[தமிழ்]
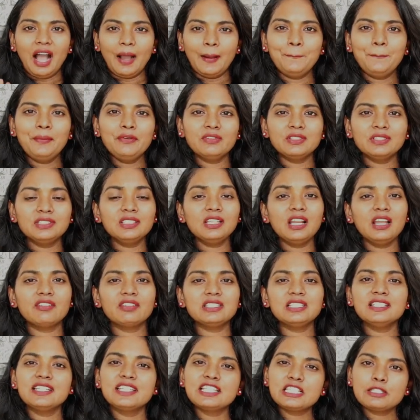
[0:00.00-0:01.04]
அப்போ வந்து நான்
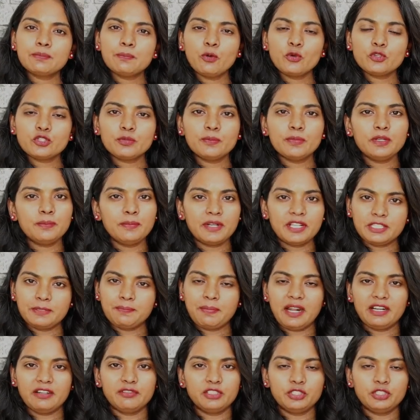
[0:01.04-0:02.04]
வந்து டிஸ்போசபிள் பிரெஸ் பேட்